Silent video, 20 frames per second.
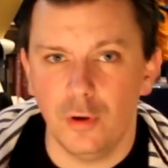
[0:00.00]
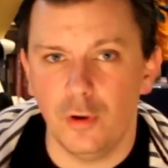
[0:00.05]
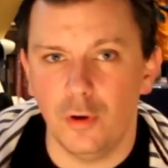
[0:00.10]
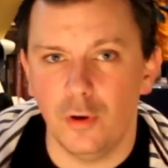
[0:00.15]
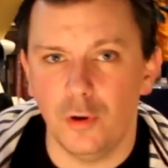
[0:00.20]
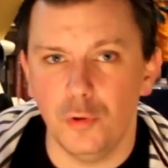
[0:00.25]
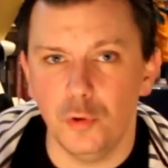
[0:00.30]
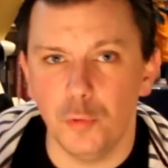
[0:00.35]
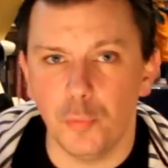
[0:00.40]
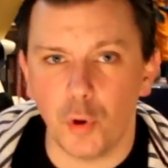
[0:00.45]

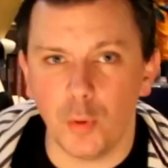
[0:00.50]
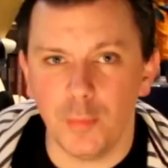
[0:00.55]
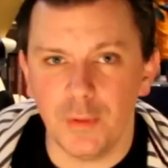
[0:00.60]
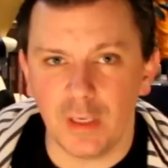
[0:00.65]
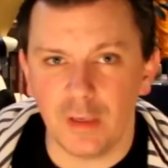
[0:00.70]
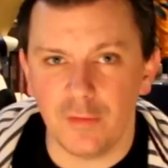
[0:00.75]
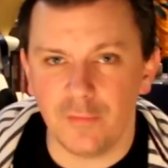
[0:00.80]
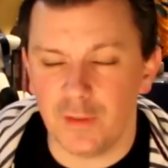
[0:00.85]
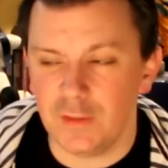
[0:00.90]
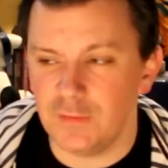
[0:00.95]
le
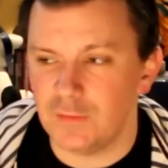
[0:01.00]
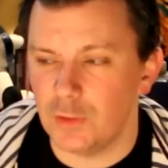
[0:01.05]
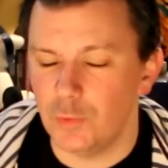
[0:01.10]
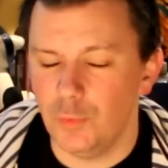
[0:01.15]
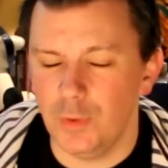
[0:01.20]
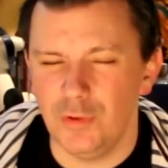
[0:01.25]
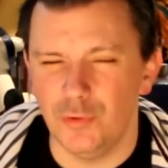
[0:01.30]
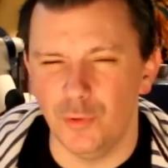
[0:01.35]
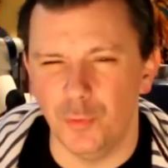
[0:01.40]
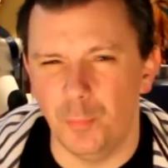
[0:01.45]
premier réflexe, ça
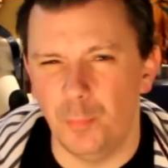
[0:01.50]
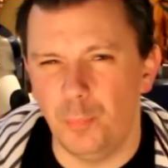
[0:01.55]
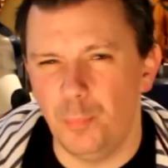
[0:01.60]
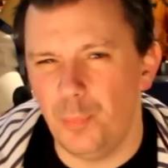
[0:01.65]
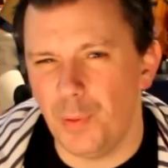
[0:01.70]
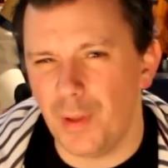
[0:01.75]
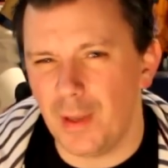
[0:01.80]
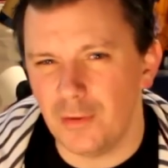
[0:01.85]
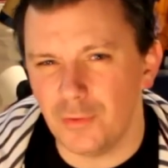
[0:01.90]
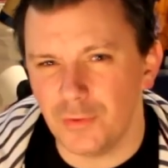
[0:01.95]
doit être de
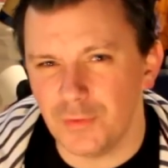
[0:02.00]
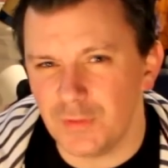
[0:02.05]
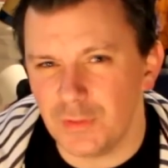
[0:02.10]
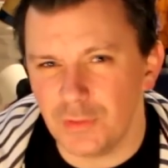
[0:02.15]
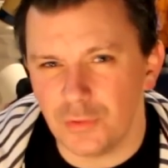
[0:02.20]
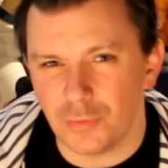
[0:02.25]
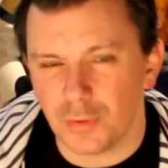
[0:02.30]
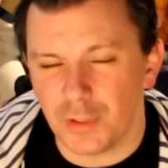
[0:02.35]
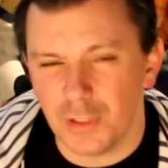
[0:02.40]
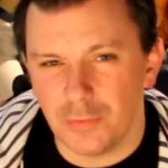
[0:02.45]

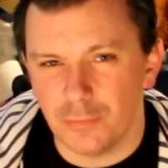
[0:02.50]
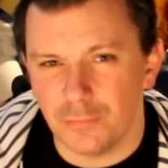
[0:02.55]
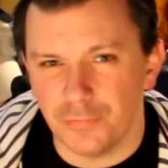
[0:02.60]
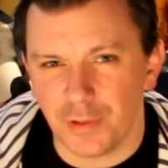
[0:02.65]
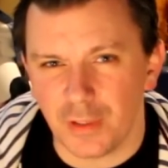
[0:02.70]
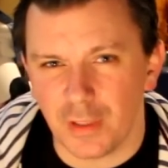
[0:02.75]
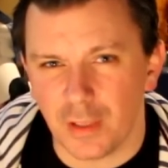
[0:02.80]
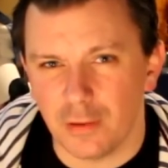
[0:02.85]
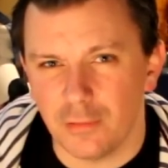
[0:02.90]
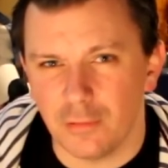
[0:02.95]
balancer sur les
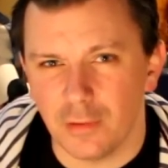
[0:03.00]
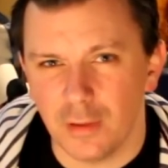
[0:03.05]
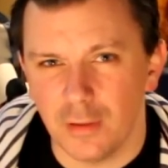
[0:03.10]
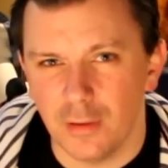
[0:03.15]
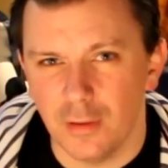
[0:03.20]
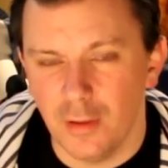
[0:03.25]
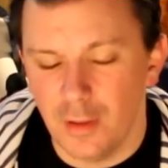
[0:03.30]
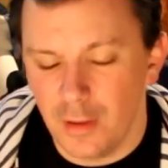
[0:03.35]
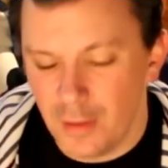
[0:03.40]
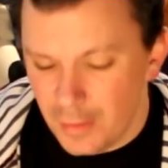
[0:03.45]
confrères, quoi
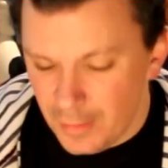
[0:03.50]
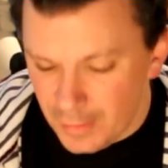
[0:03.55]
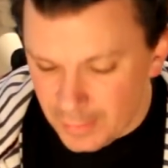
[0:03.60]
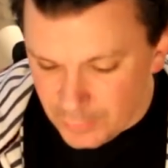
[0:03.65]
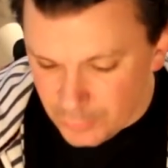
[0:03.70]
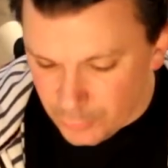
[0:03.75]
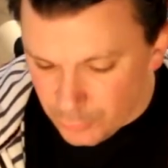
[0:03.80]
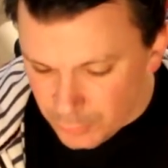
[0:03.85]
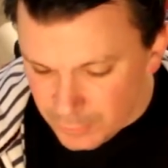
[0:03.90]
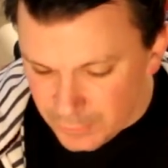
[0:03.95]

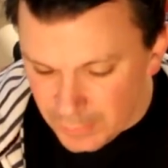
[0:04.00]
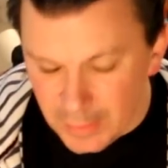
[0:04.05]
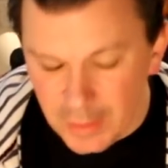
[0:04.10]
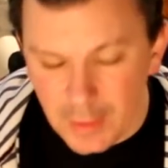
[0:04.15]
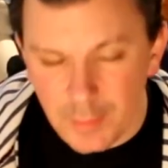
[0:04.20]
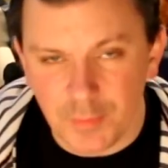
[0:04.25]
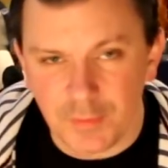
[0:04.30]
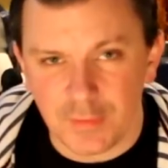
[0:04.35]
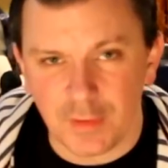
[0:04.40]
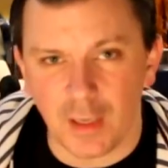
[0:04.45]
Est-ce que c'est
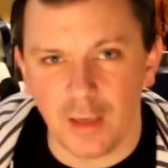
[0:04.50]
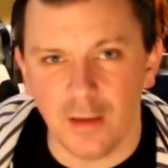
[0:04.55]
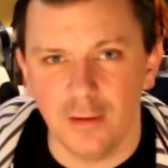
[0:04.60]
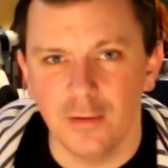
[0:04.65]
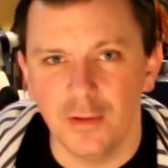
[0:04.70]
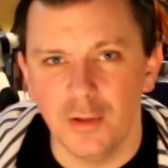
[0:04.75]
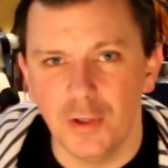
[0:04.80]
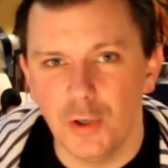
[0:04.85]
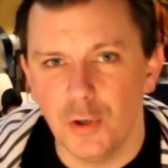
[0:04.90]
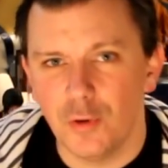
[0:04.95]
comme ça
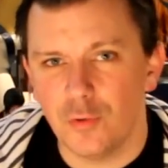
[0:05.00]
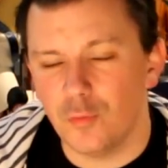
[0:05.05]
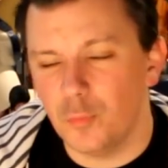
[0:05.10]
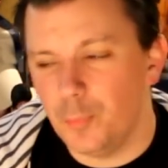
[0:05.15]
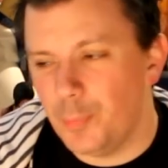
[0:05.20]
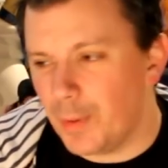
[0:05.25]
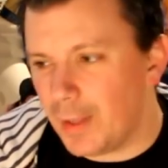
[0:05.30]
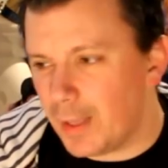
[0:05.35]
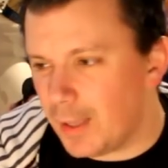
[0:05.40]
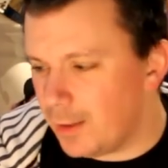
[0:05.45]

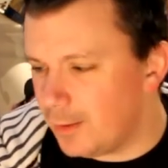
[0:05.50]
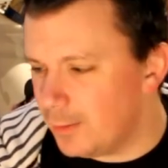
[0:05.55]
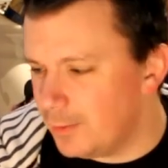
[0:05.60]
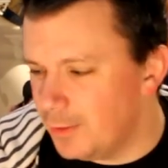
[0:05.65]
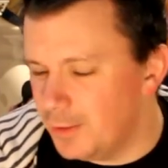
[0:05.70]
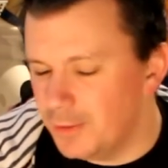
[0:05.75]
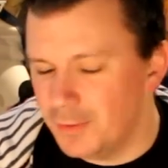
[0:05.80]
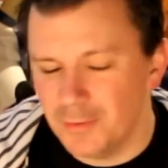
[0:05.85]
qu'on part